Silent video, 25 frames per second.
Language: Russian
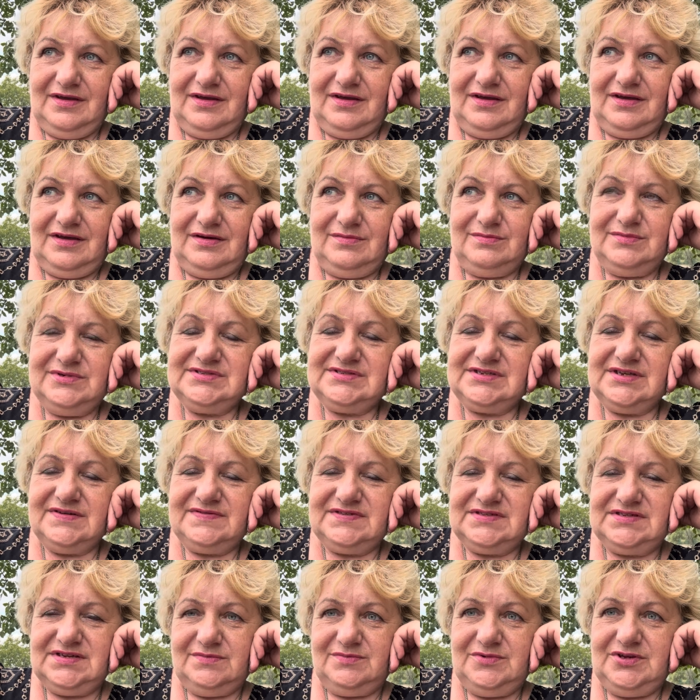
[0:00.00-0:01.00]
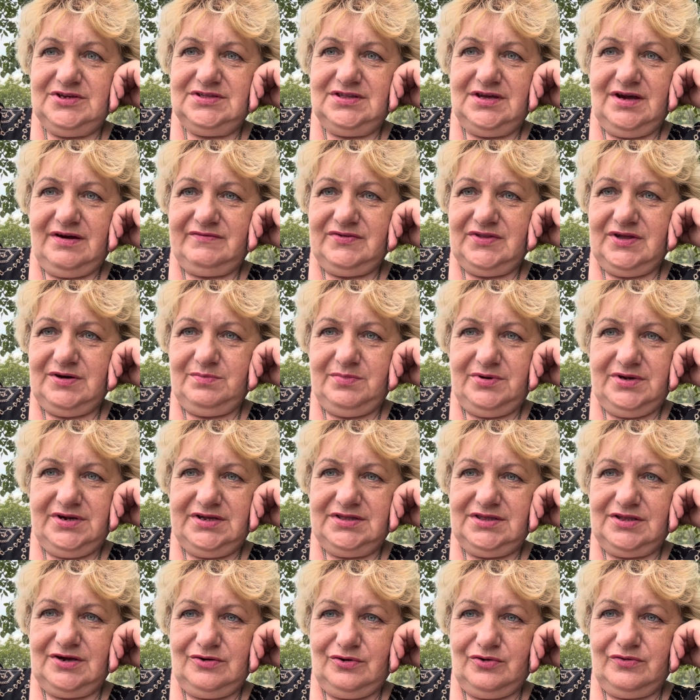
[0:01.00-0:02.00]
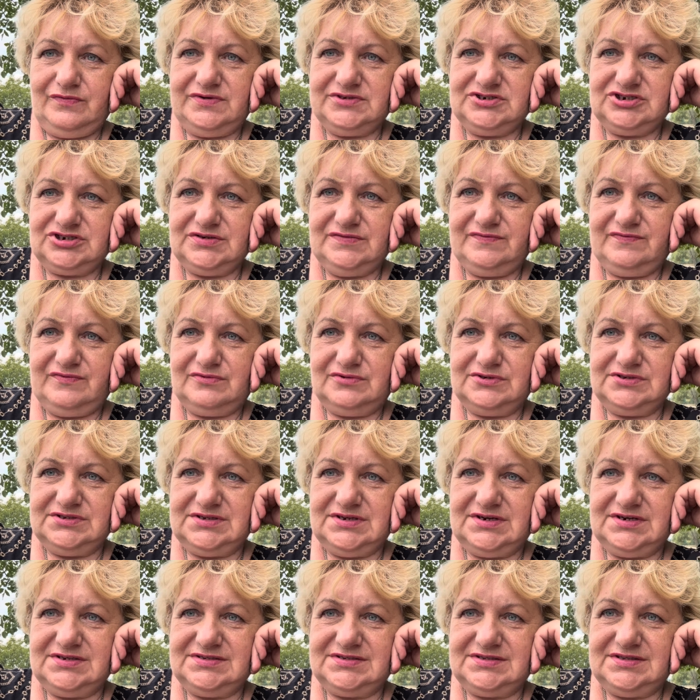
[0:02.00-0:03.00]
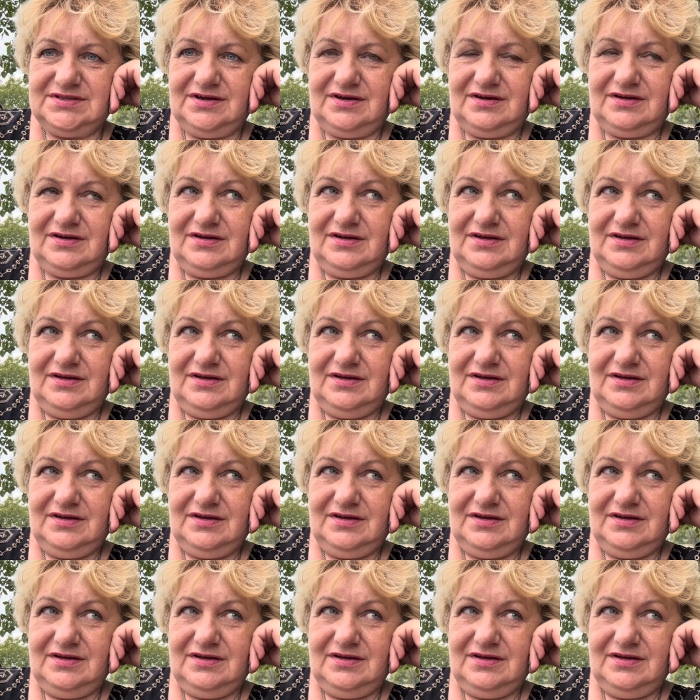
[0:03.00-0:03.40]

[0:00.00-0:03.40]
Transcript: И мы совсем недавно были такого же возраста.